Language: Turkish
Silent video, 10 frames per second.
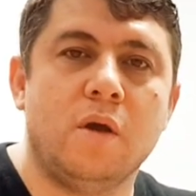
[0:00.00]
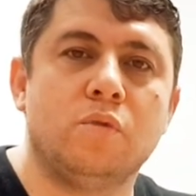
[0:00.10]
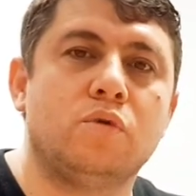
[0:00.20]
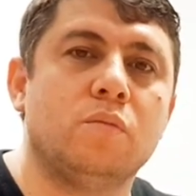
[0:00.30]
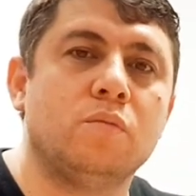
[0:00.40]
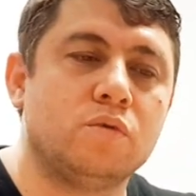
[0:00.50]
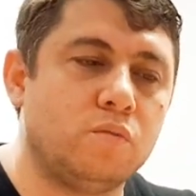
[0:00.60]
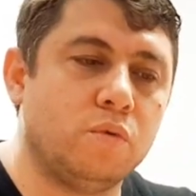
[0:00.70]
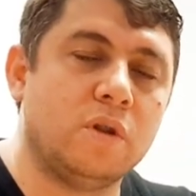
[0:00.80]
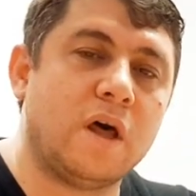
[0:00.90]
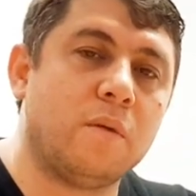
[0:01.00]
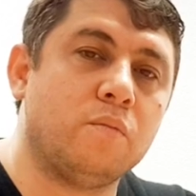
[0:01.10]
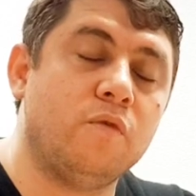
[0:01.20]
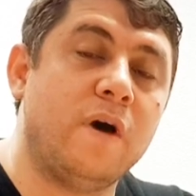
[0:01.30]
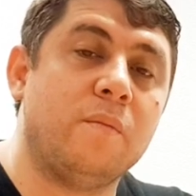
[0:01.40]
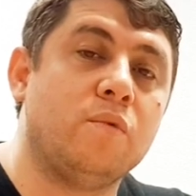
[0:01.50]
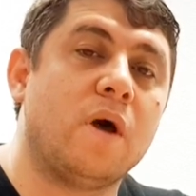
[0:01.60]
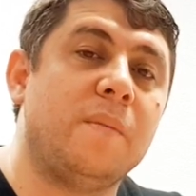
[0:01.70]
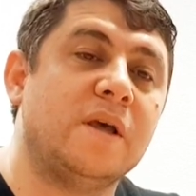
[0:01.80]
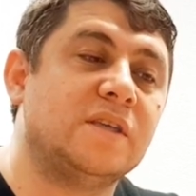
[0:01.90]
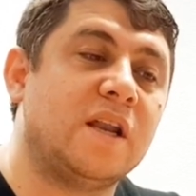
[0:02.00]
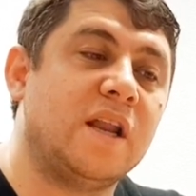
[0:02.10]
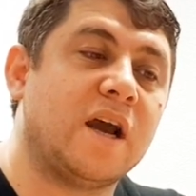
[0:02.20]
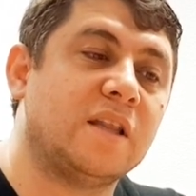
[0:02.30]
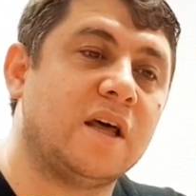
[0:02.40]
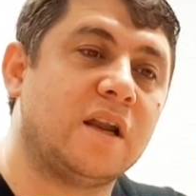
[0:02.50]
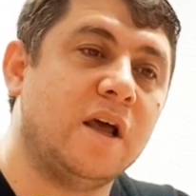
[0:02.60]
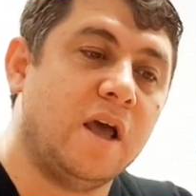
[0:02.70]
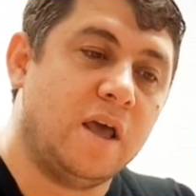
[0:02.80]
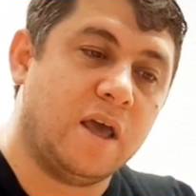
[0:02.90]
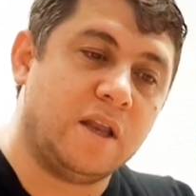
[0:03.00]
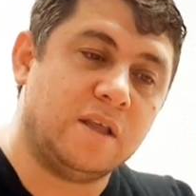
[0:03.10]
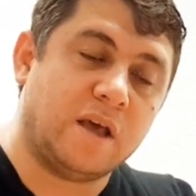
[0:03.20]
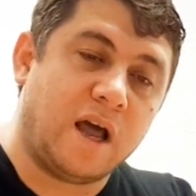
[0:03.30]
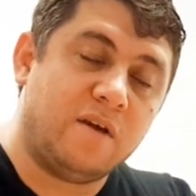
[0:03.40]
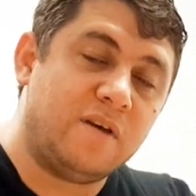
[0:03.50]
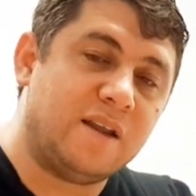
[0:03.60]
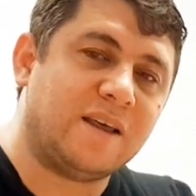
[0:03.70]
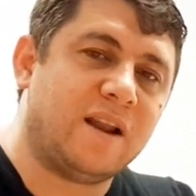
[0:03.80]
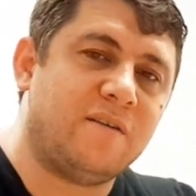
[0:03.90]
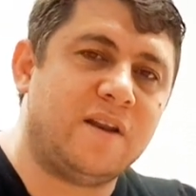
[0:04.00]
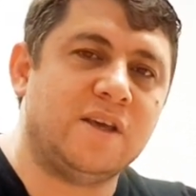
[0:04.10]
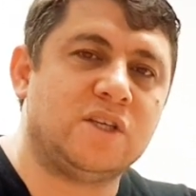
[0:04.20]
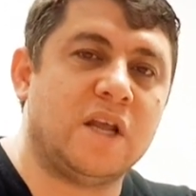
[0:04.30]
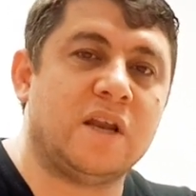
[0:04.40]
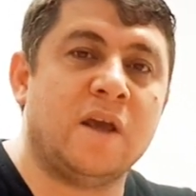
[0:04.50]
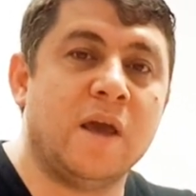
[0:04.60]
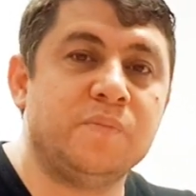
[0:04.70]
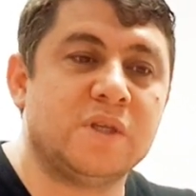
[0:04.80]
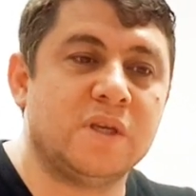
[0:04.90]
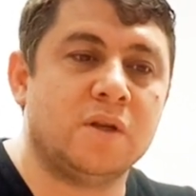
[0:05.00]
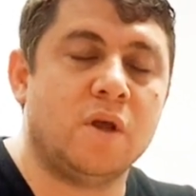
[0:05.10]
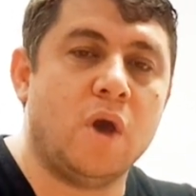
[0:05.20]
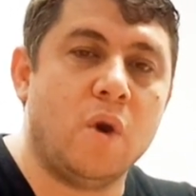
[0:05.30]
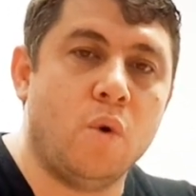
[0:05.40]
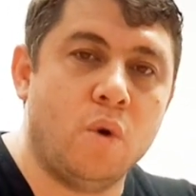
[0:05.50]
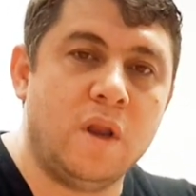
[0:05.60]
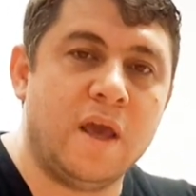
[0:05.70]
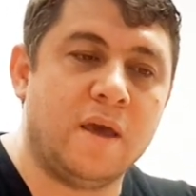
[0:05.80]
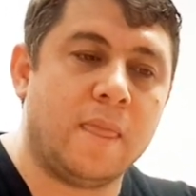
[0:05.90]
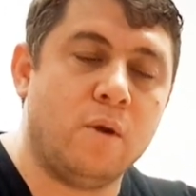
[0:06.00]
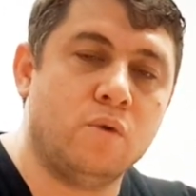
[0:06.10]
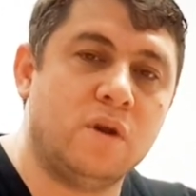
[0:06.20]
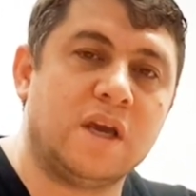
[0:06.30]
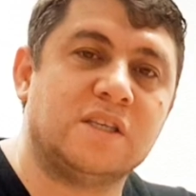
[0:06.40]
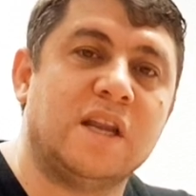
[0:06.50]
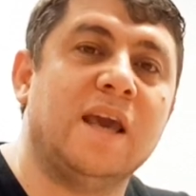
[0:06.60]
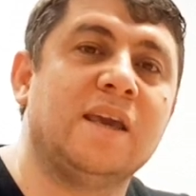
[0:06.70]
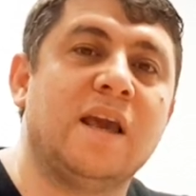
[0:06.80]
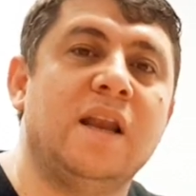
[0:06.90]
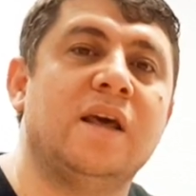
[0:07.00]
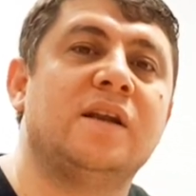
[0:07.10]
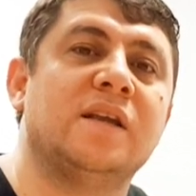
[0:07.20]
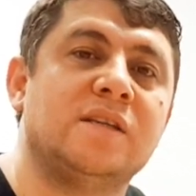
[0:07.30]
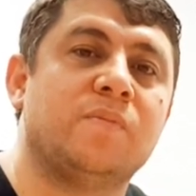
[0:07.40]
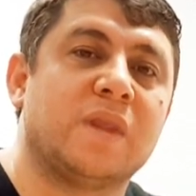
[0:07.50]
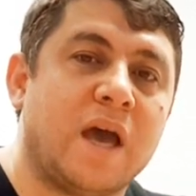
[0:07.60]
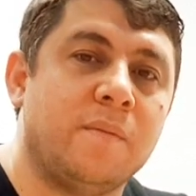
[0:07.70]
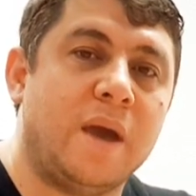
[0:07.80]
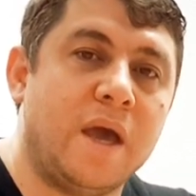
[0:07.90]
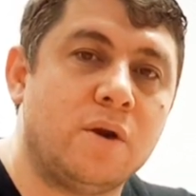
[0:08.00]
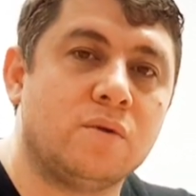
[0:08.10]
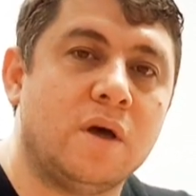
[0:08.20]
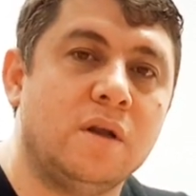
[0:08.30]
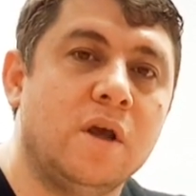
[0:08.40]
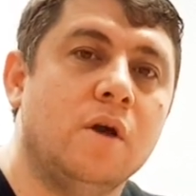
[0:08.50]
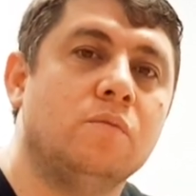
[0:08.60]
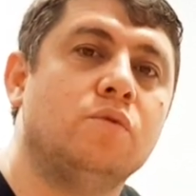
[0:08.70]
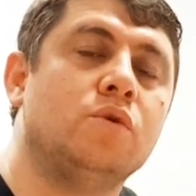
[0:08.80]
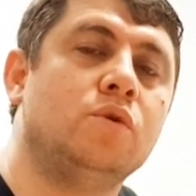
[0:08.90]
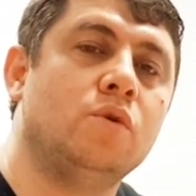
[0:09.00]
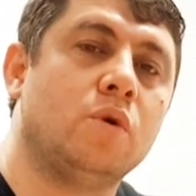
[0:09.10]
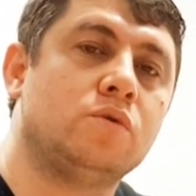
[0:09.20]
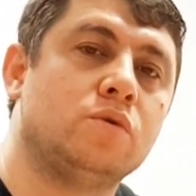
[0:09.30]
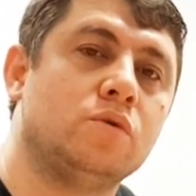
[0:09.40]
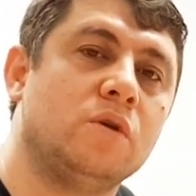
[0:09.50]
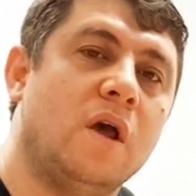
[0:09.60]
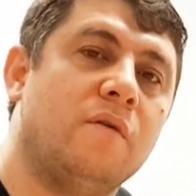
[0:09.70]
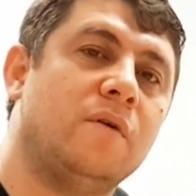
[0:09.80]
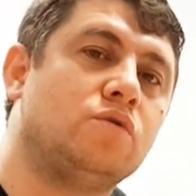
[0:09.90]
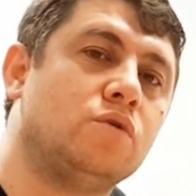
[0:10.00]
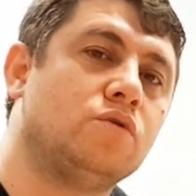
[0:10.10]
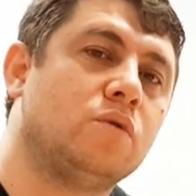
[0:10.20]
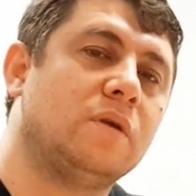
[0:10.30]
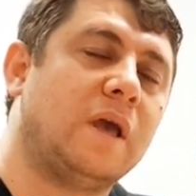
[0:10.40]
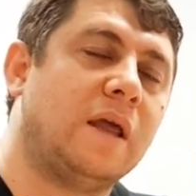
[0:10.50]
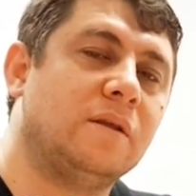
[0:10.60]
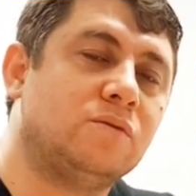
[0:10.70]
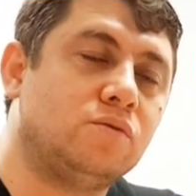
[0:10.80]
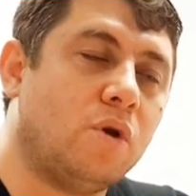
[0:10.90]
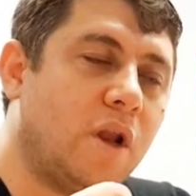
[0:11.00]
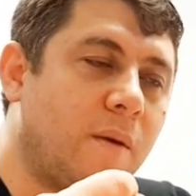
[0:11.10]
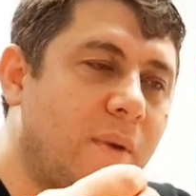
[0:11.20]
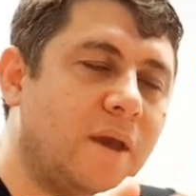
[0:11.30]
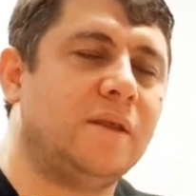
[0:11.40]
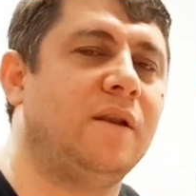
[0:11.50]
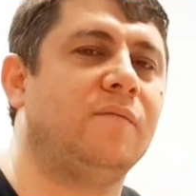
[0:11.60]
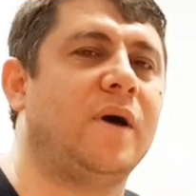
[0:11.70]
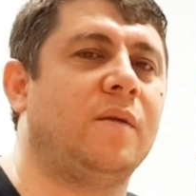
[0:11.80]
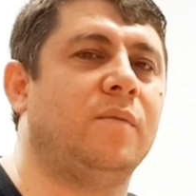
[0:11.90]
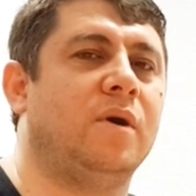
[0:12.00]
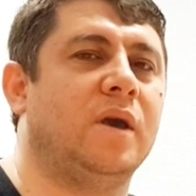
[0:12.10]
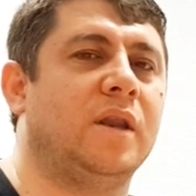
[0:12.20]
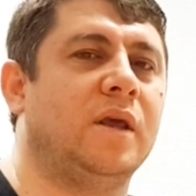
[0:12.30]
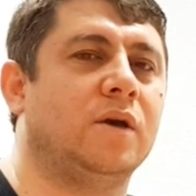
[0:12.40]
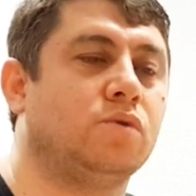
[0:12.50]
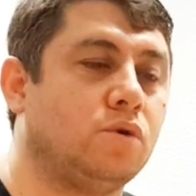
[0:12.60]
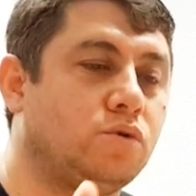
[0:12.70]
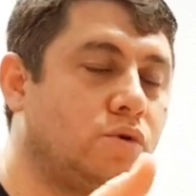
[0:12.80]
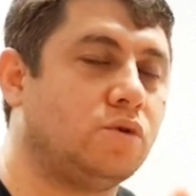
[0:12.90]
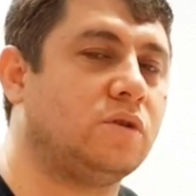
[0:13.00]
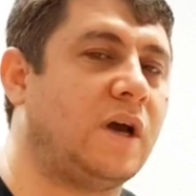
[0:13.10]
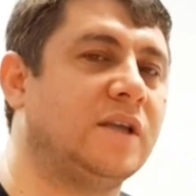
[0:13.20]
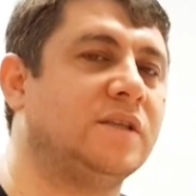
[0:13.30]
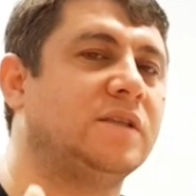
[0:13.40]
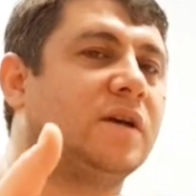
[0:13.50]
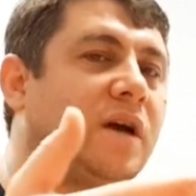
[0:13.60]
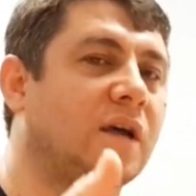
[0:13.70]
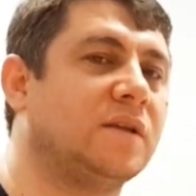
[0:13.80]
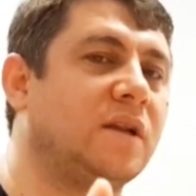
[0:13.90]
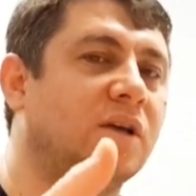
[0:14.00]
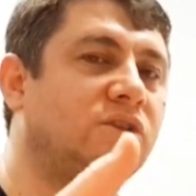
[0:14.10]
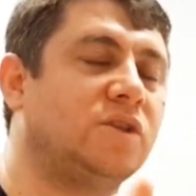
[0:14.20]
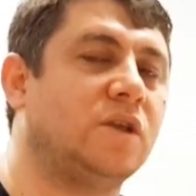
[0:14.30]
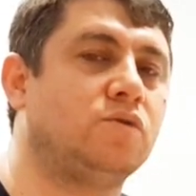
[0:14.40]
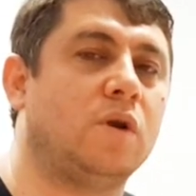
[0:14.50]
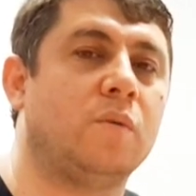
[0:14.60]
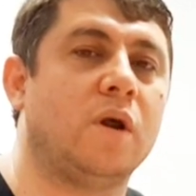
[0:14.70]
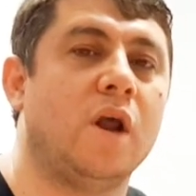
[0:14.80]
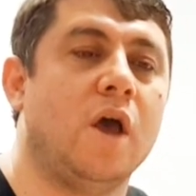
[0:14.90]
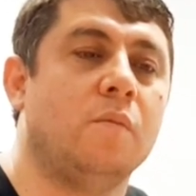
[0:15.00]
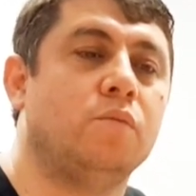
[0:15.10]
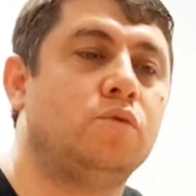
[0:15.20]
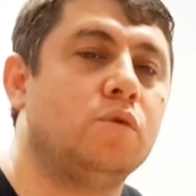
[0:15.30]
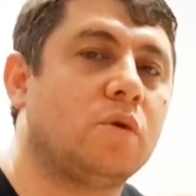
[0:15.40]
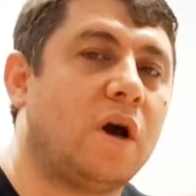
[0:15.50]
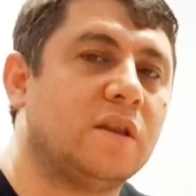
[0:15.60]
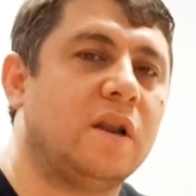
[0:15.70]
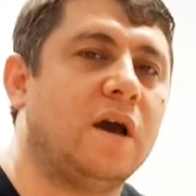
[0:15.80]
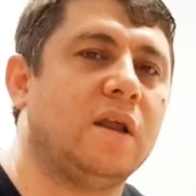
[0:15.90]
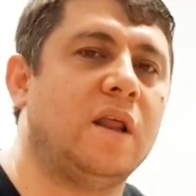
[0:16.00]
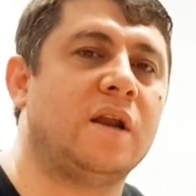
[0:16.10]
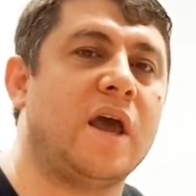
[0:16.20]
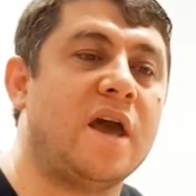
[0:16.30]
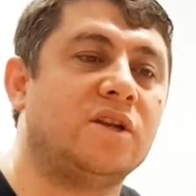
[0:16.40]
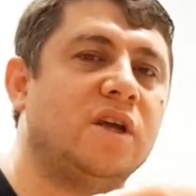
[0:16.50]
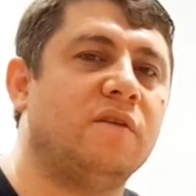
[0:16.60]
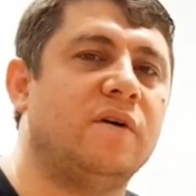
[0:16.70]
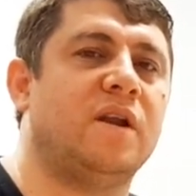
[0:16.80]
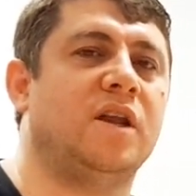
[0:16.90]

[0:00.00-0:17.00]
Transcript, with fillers: Bütün bu, bunlar bu ve buna benzer ne kadar yani alavere dalavere işlerin hepsinin önleyen, önüne geçen, engelleyen Recep Tayyip Erdoğan bugün yolsuz ve çocuk yani söylemeye dilim varmıyor yani ya çocuk tacizi, kadına şiddet şuna buna bütün kadın haklarını her şeyini veren